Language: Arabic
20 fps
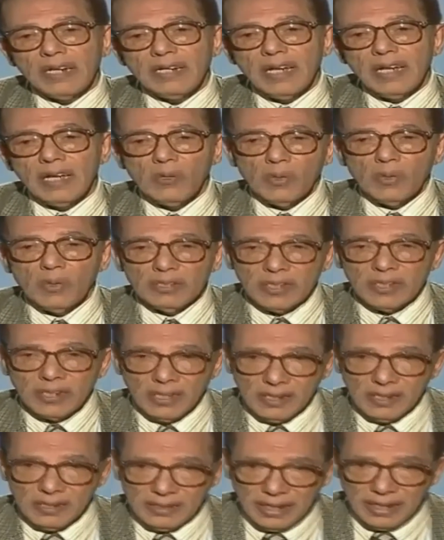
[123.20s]
لأنها لغة
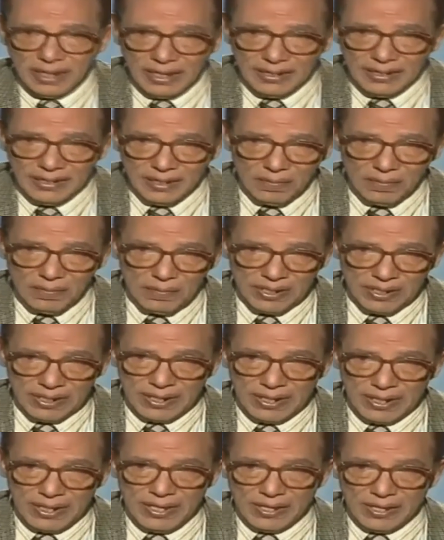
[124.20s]
الأراضي العالية من
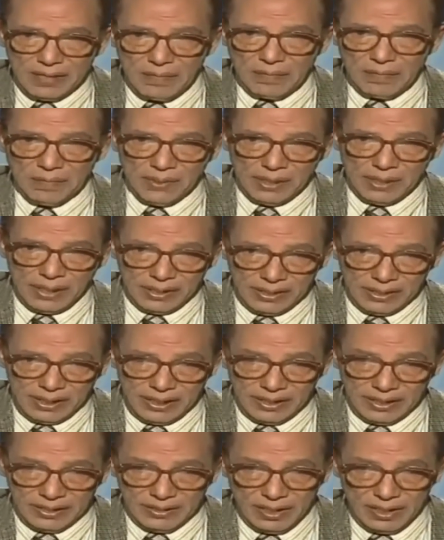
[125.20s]
عارم يعني
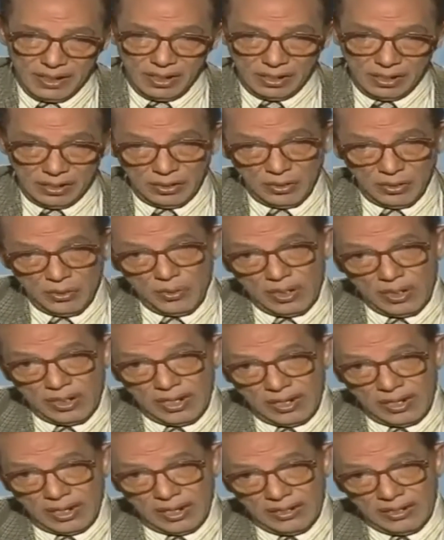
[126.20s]
عالي اللغة
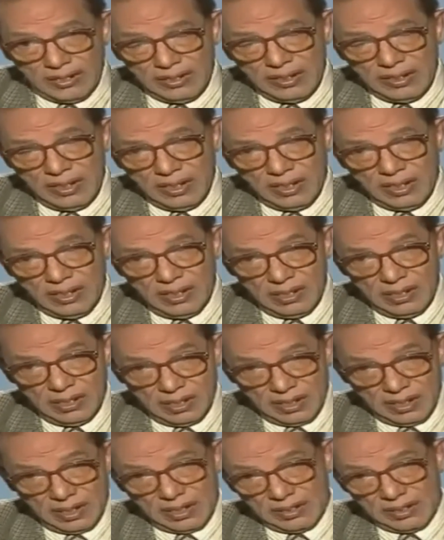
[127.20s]
الكنعانية
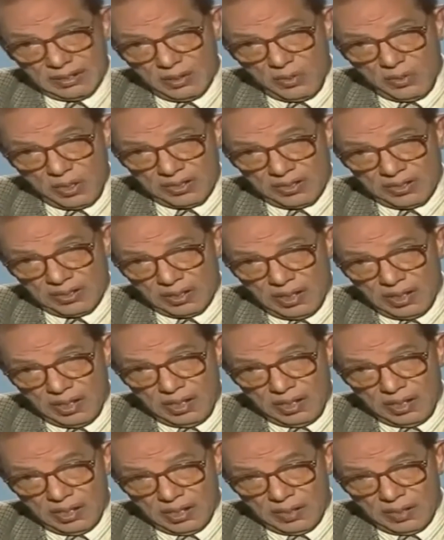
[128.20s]
الأراضي الواطية
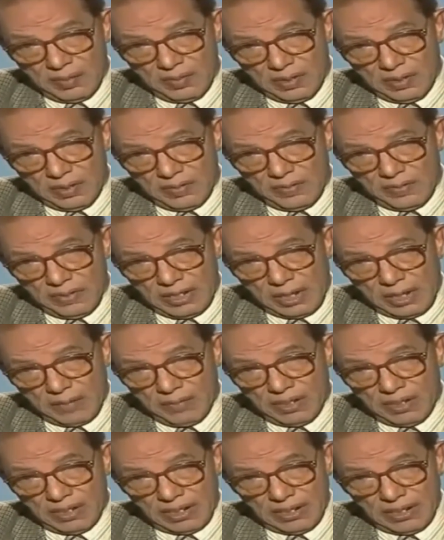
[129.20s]
دي
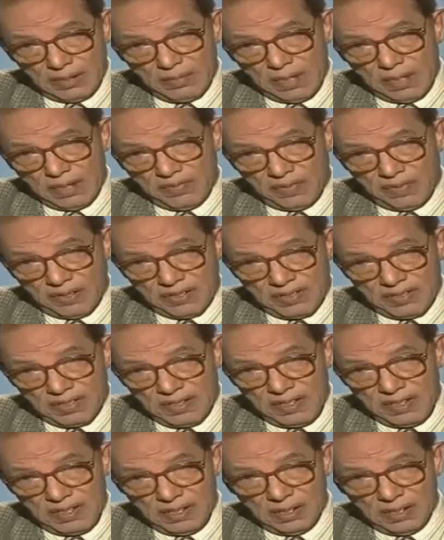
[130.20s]
كان بيتكلم بها
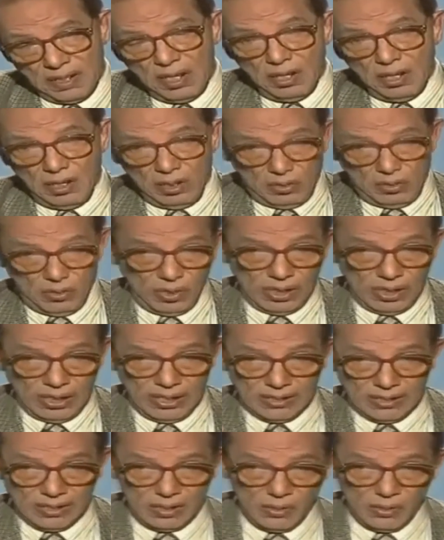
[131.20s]
الفلسطينيين كل
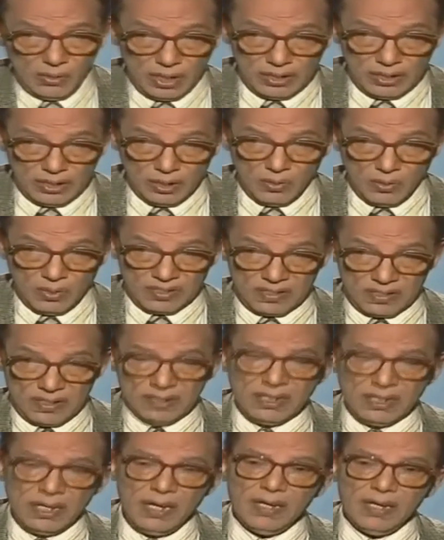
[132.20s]
هذه اللغات
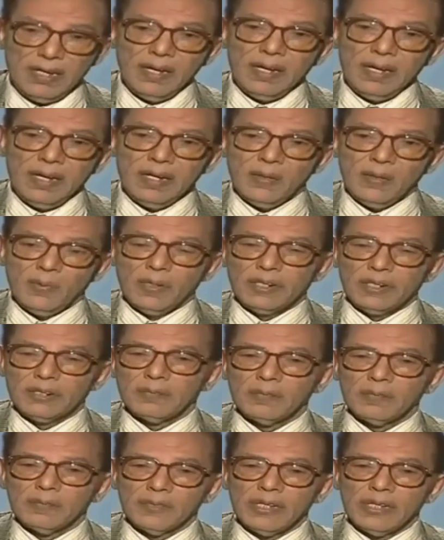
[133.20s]
الوسيطة
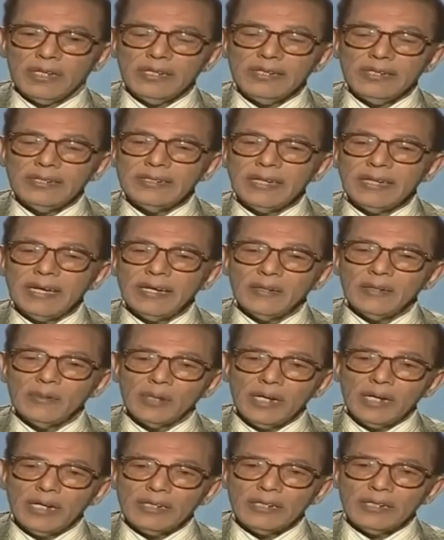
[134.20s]
هي
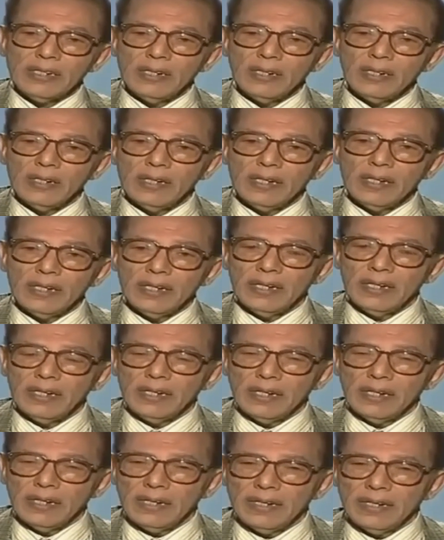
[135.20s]
اللغات
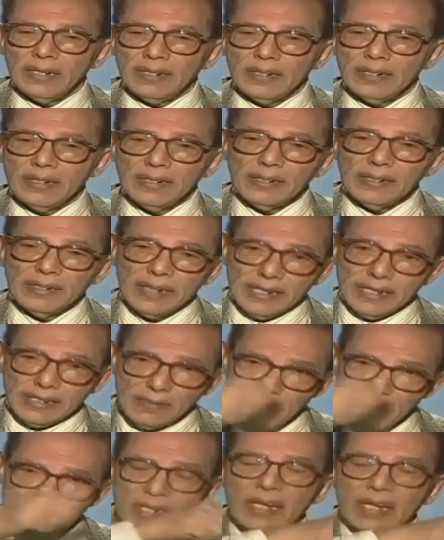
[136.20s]
اللي
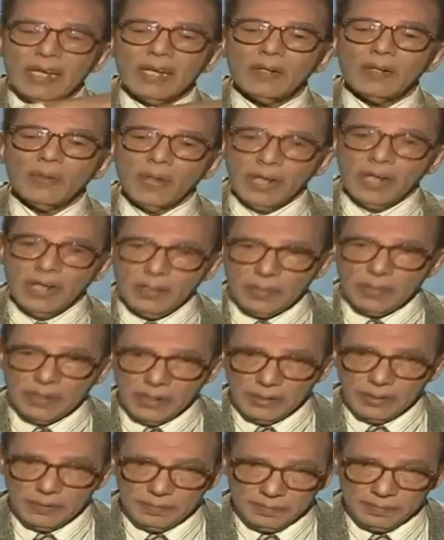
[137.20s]
جت منها اللغة
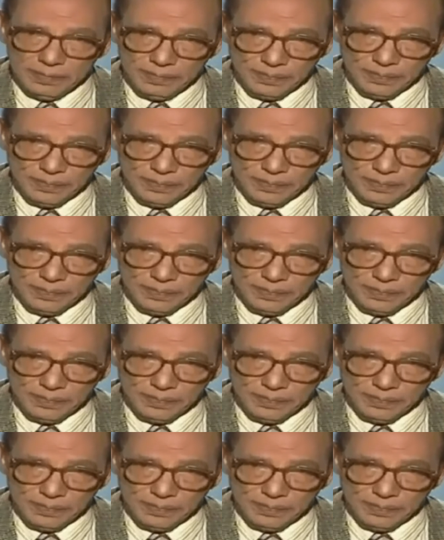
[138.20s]
العبرية